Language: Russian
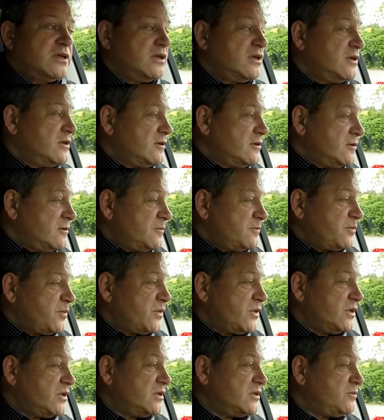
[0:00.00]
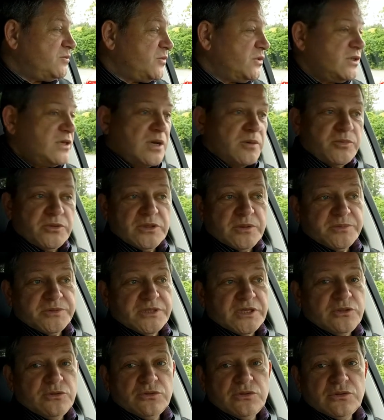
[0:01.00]
– Эм, я был
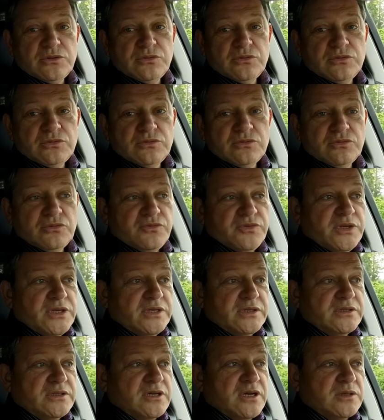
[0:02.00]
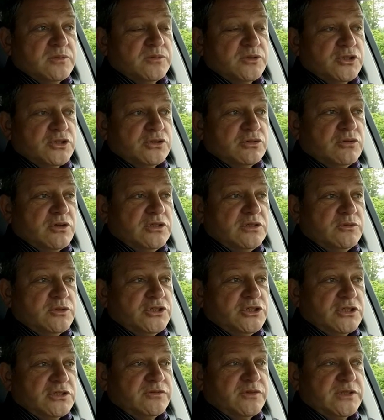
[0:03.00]
абсолютно уверен, как бы, что они
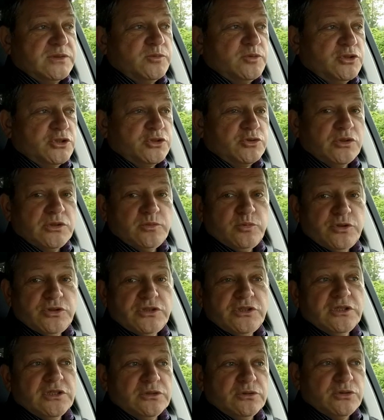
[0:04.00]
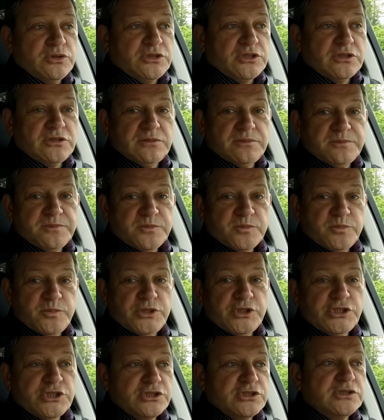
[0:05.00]
вот сейчас возьмут и что-нибудь сделают с этим
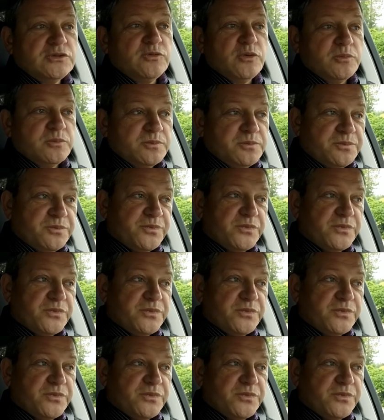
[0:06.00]
большинством.